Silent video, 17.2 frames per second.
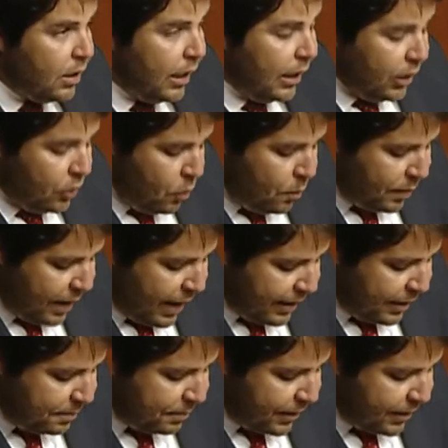recomprar
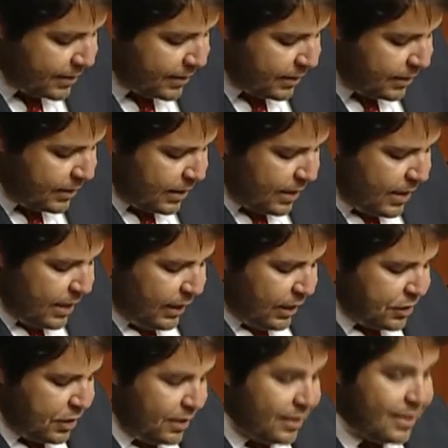a empresa,
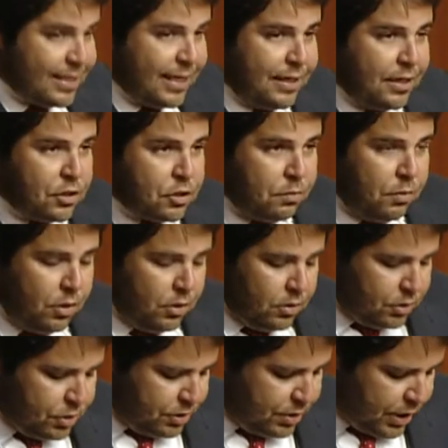gastando dezenas de
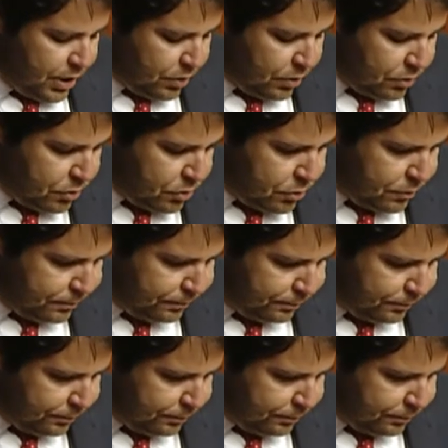milhões de euros.